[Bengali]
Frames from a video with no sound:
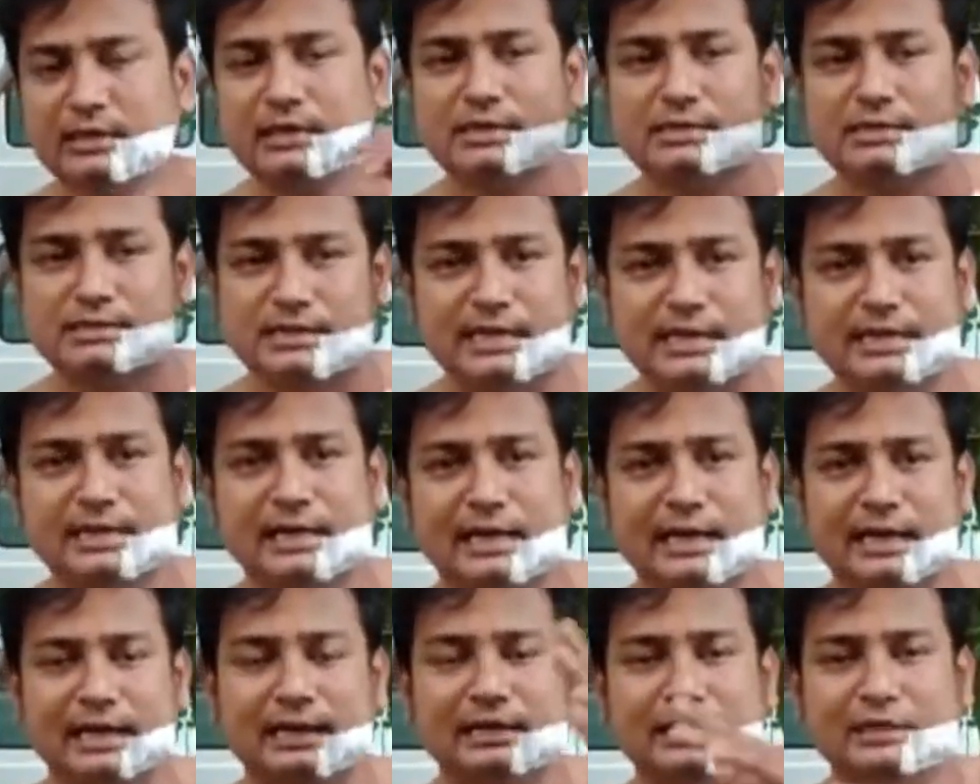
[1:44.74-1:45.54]
সেই
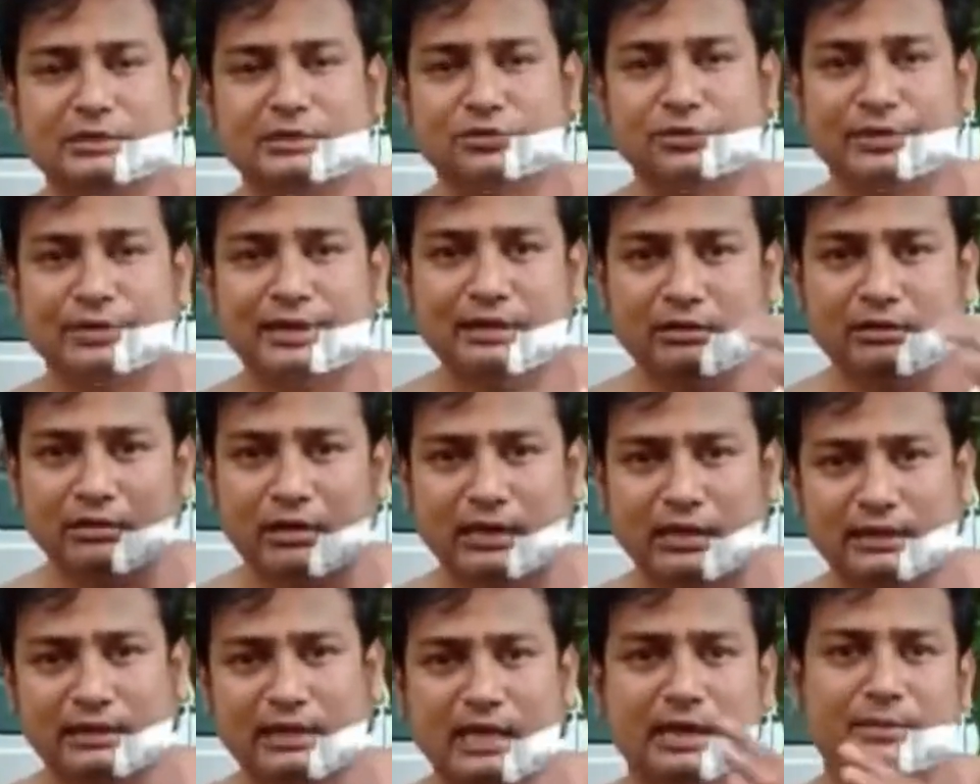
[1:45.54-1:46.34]
গালাগালি থ্রোয়িং
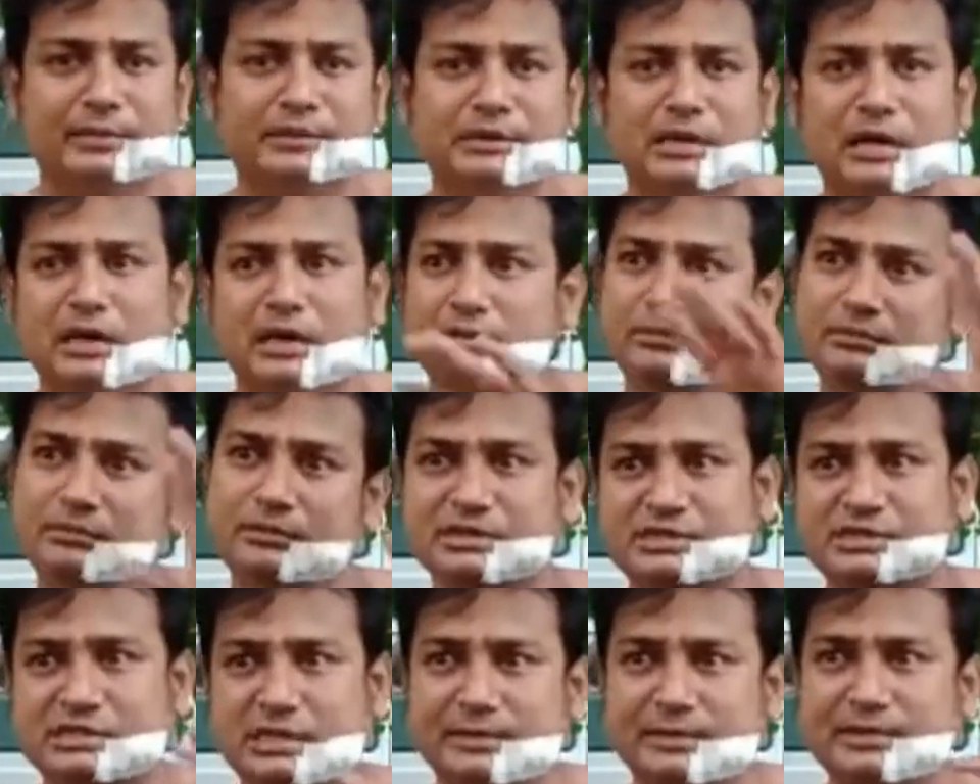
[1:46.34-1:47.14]
করাতে আমরা
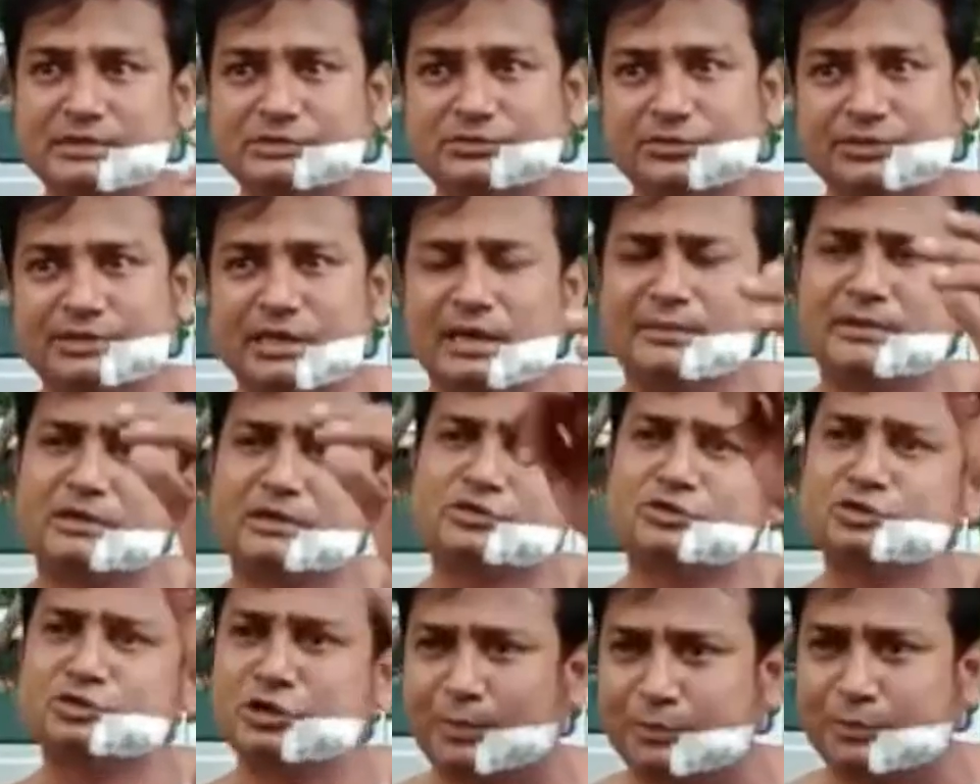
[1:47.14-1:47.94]
ডিস্টারবেন্স হয়ে যায় আমরা
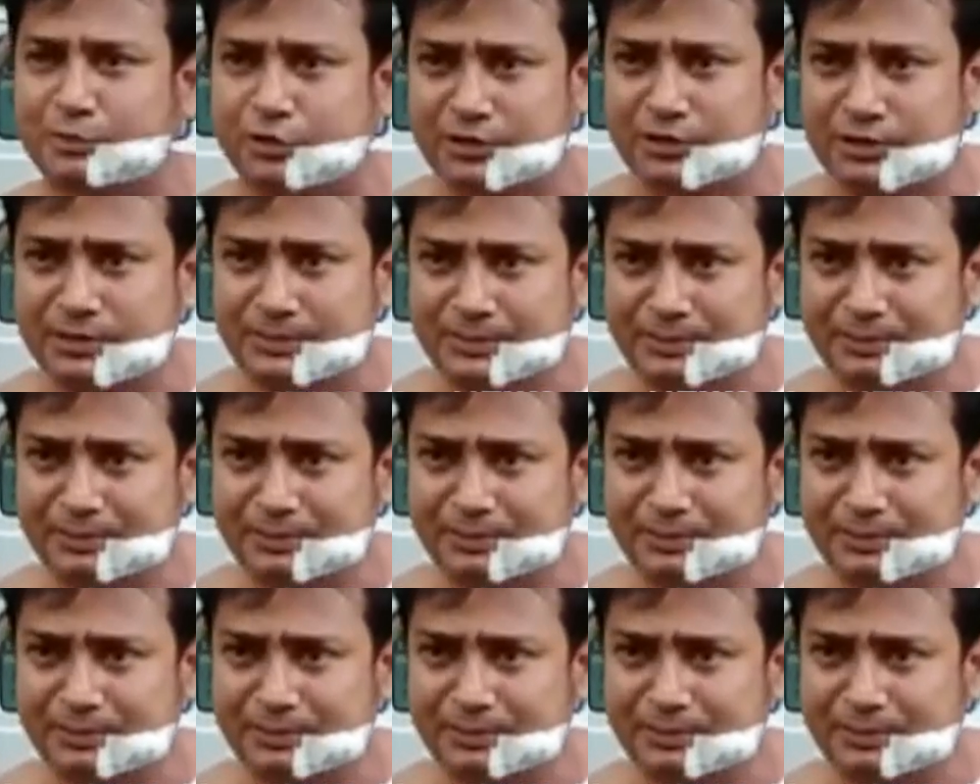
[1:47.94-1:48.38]
সুইচ অফ করি